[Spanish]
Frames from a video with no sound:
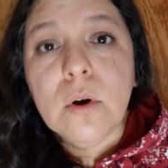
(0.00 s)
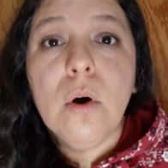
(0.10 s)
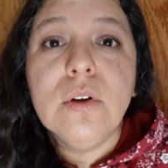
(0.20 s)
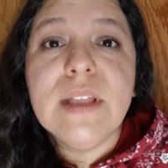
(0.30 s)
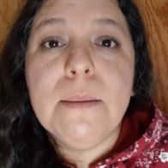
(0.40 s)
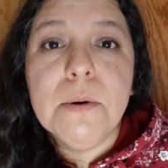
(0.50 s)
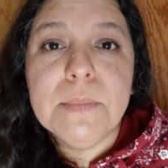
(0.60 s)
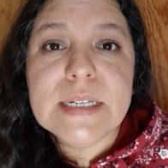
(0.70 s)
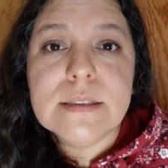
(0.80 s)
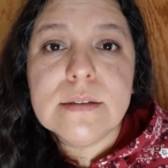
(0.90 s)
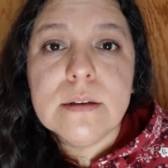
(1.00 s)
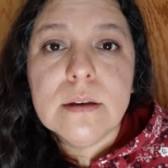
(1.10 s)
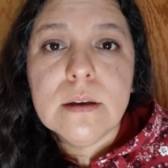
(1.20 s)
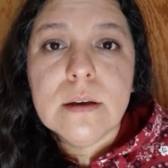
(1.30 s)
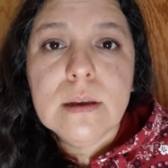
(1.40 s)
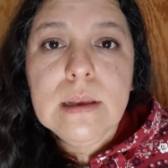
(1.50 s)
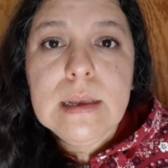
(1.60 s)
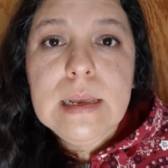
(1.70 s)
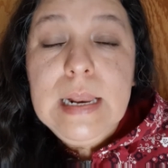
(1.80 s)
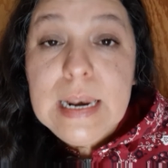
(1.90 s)
Octavo mes.
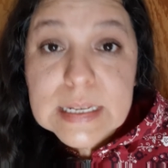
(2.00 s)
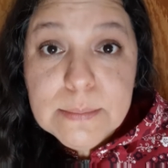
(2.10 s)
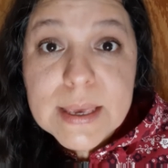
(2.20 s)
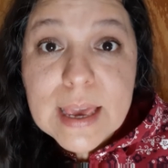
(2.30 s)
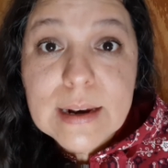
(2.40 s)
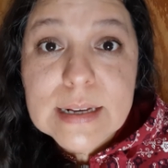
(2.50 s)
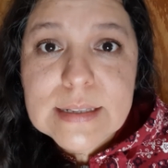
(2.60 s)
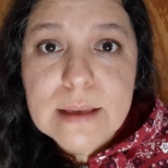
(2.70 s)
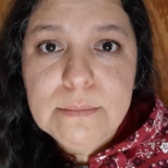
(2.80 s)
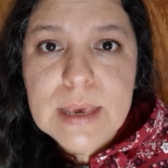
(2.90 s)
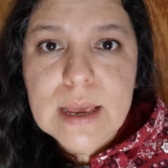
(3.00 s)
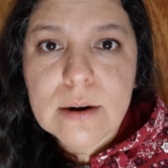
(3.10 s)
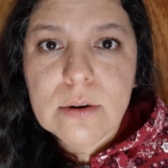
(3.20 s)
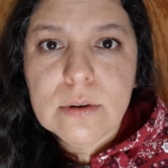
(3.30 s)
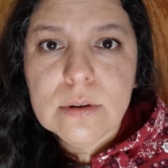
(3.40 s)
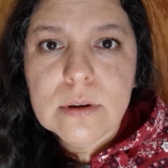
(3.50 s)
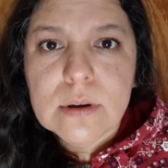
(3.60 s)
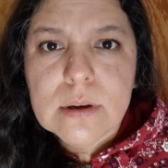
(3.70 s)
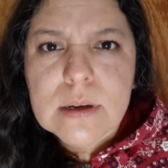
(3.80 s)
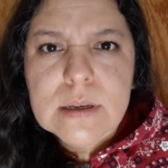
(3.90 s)
Las mañanas de invierno
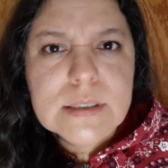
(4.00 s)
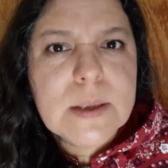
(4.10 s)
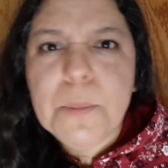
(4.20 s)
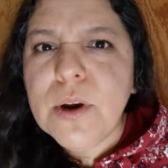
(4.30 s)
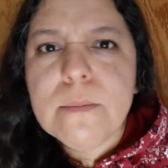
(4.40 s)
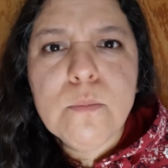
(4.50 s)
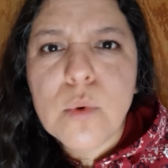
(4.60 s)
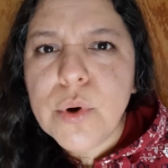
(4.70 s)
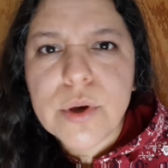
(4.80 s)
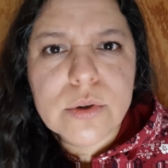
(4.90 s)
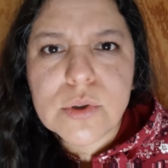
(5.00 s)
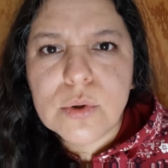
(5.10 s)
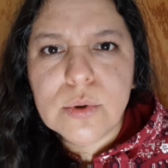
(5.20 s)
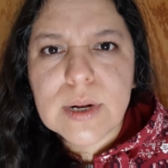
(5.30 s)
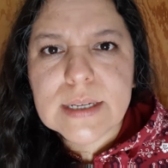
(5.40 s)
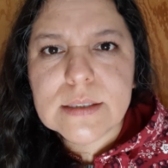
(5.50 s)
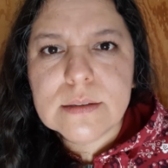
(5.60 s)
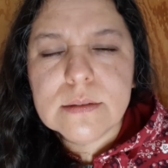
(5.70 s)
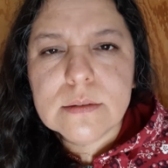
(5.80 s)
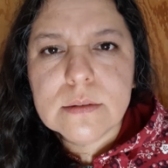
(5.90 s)
se ponen muy oscuras.
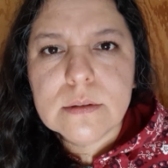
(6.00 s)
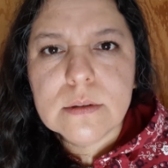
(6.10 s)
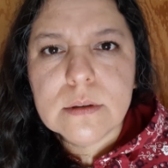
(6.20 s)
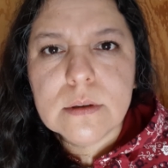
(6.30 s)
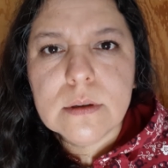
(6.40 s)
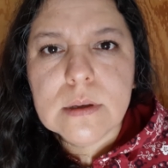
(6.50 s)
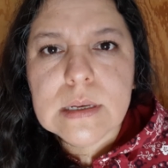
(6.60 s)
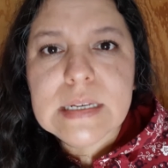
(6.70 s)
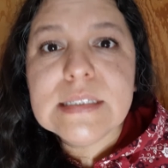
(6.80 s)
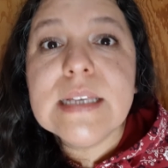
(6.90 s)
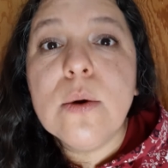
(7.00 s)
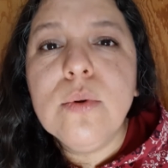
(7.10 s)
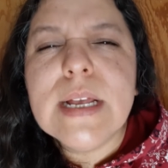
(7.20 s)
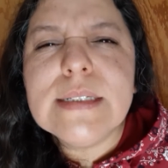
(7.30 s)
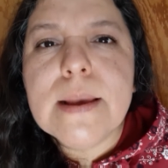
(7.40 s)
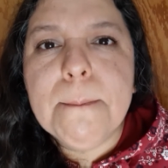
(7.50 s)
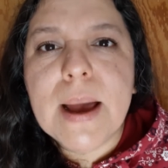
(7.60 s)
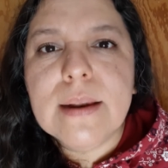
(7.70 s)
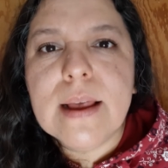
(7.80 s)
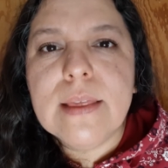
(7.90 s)
Segunda
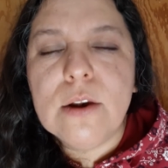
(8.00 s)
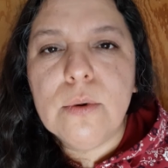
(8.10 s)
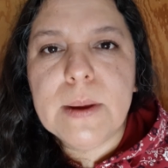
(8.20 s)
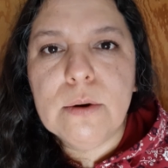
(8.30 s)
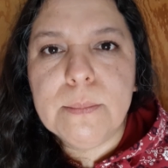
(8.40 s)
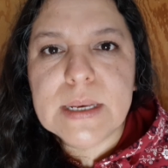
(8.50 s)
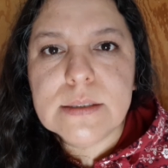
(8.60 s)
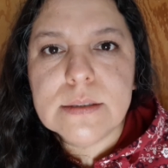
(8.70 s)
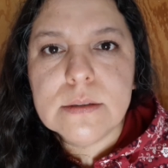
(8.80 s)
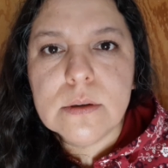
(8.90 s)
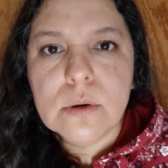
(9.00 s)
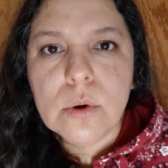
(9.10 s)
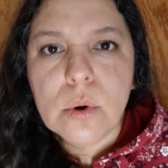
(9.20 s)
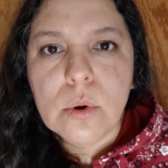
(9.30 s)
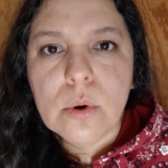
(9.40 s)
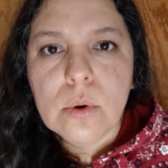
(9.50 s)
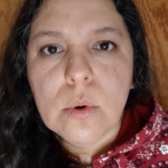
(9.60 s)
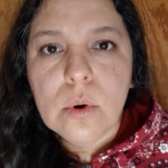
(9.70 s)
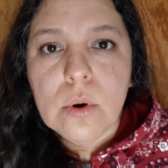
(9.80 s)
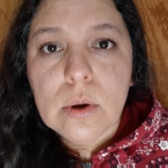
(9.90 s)
semana del noveno mes.
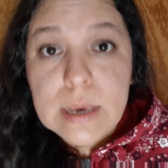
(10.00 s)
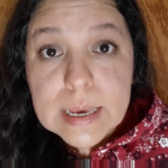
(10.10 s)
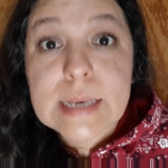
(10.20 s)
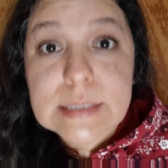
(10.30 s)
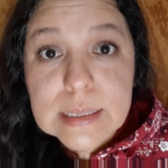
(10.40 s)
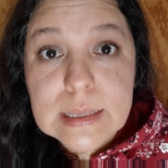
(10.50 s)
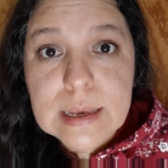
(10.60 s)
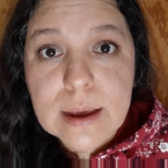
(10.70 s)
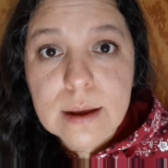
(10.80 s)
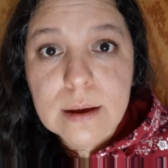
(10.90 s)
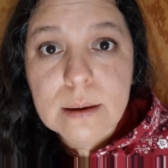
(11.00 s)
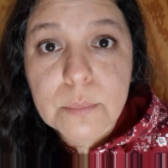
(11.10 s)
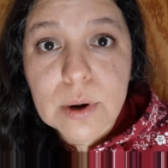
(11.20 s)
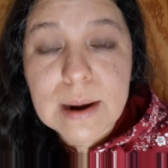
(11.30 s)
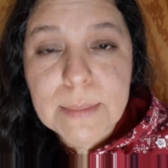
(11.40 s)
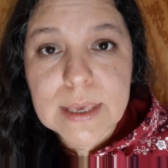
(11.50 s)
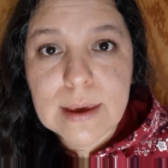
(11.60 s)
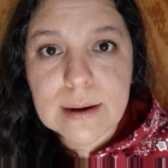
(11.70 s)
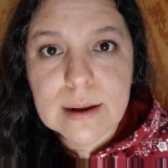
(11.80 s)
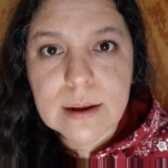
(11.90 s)
Ese día, por la
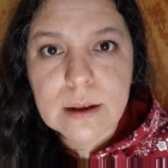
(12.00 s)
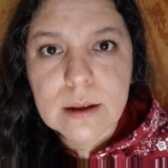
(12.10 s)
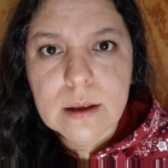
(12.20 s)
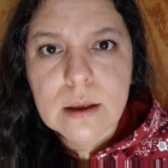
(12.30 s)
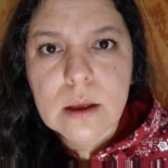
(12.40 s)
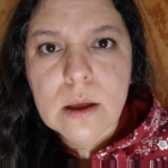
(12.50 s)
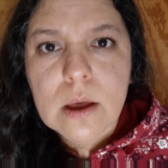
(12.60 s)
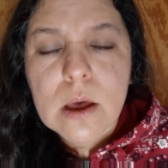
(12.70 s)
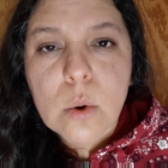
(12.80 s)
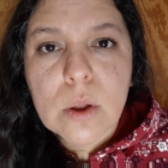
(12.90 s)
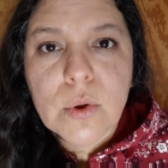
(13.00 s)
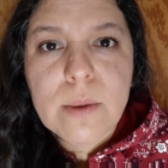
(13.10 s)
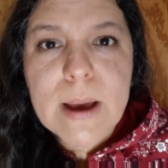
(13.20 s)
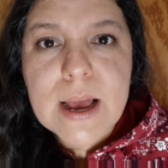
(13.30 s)
mañana, cuando iba